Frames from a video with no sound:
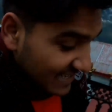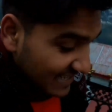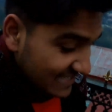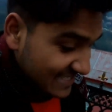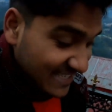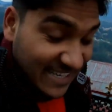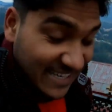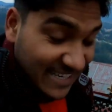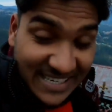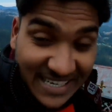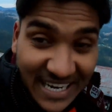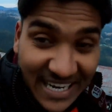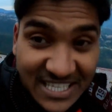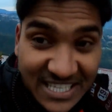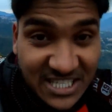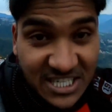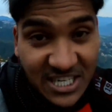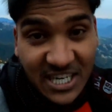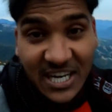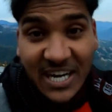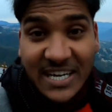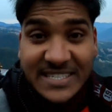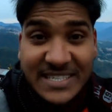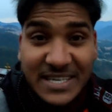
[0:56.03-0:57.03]
वहाँ से निकला
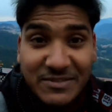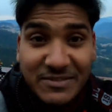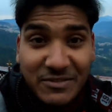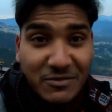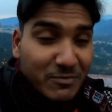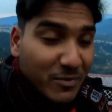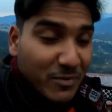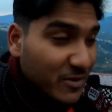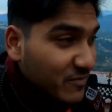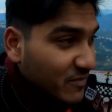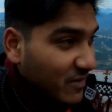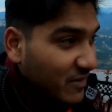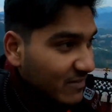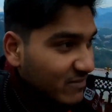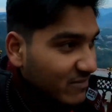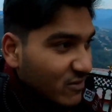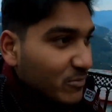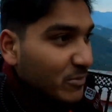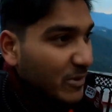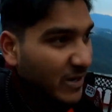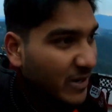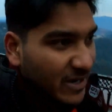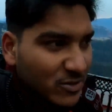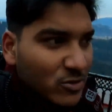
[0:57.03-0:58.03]
अच्छा खासा 1.5
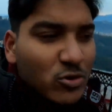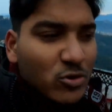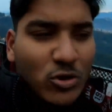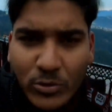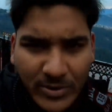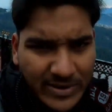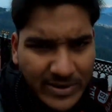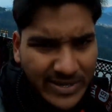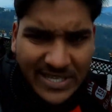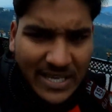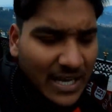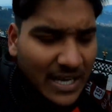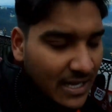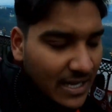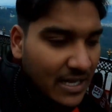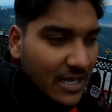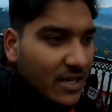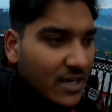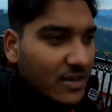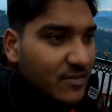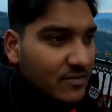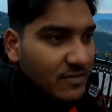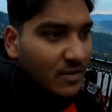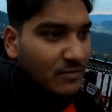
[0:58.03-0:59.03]
किलोमीटर टू किलोमीटर था
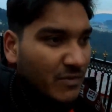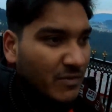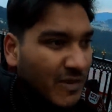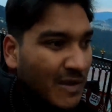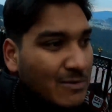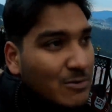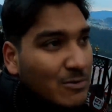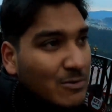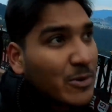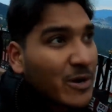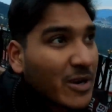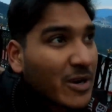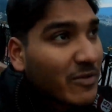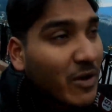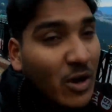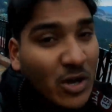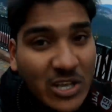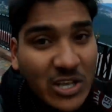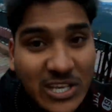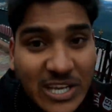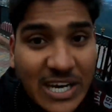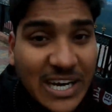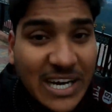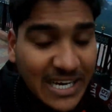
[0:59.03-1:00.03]
वन पॉइंट किलोमीटर
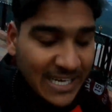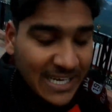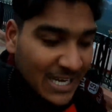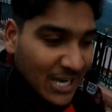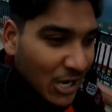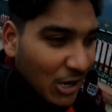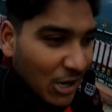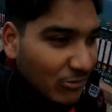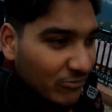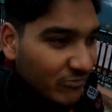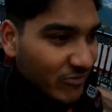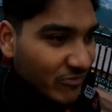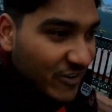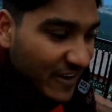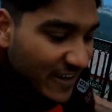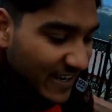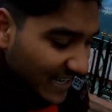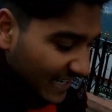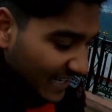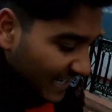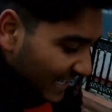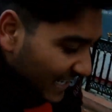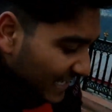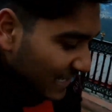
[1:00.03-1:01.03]
वॉक किया और
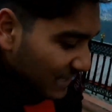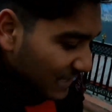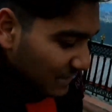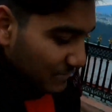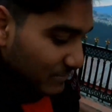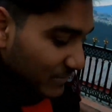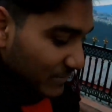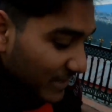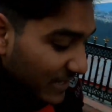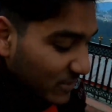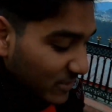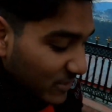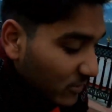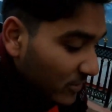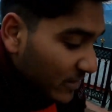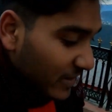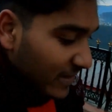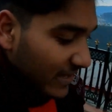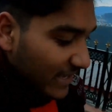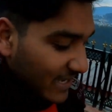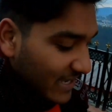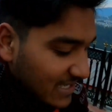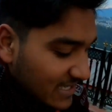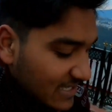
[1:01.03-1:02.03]
फिर मेरे को
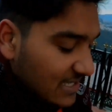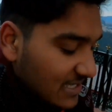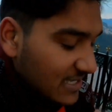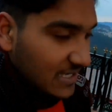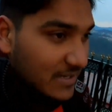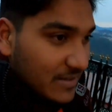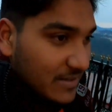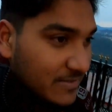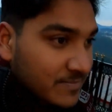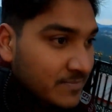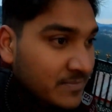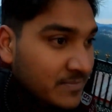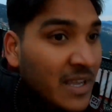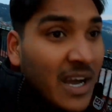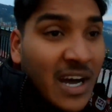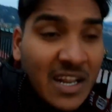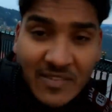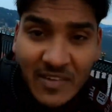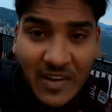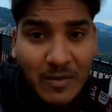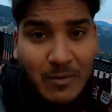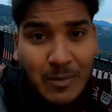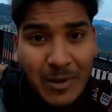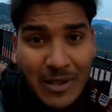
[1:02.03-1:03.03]
एक आ,
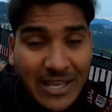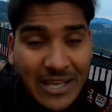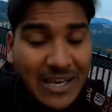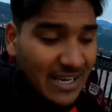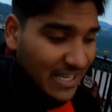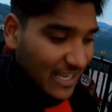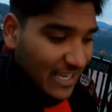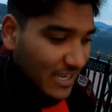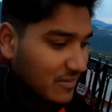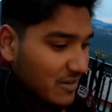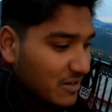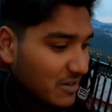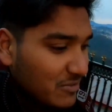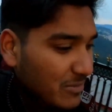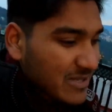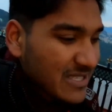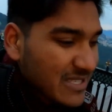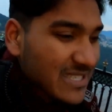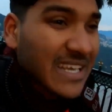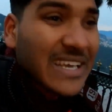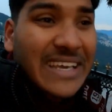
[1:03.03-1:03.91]
कार वाला मिल गया कार वाला में